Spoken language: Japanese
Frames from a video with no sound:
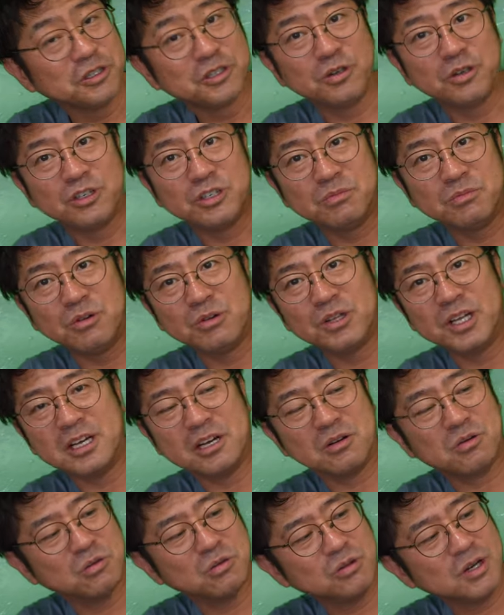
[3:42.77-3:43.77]
よりも、な
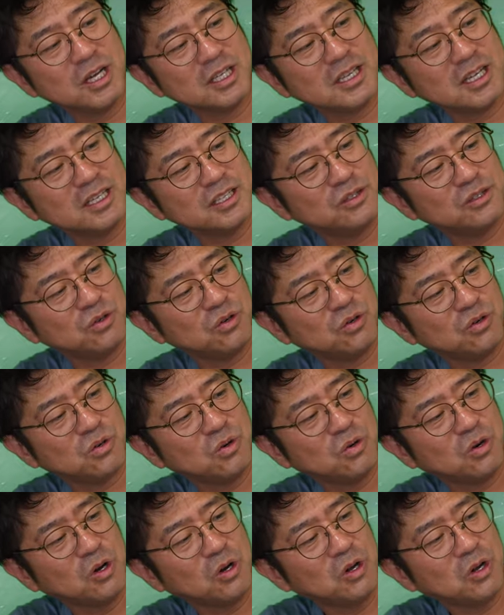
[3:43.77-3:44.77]
んかこの辺りの、
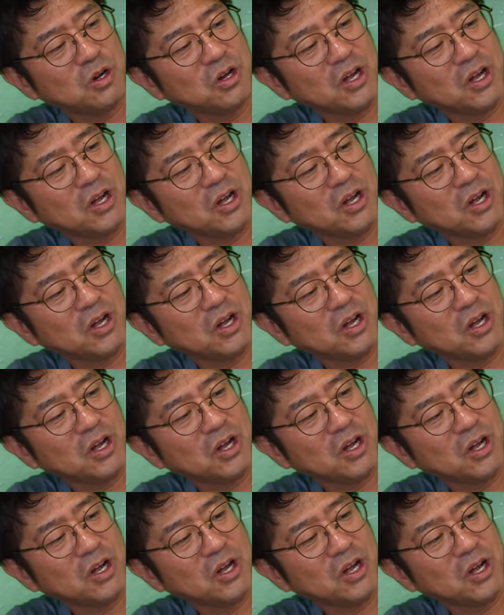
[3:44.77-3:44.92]
こう、